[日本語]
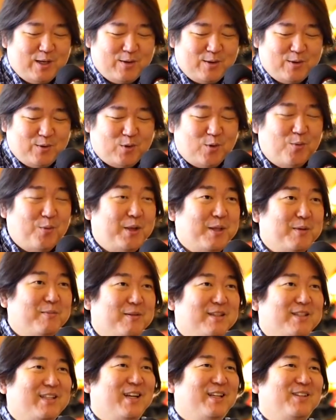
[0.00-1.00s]
こと覚えてま
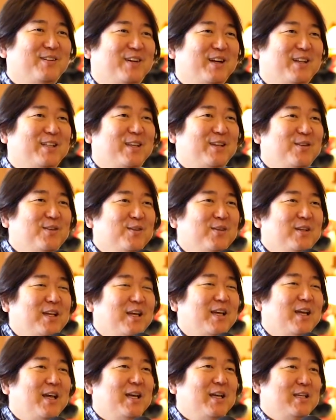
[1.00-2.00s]
すかとかっていうふう
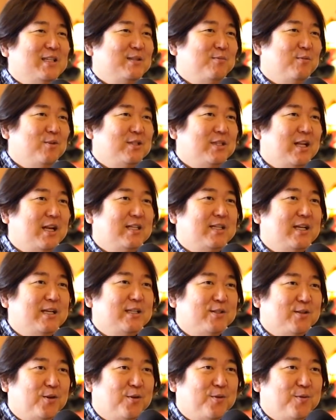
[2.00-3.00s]
に質問されちゃい
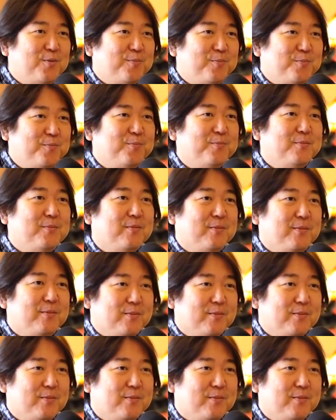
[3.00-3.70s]
そう。は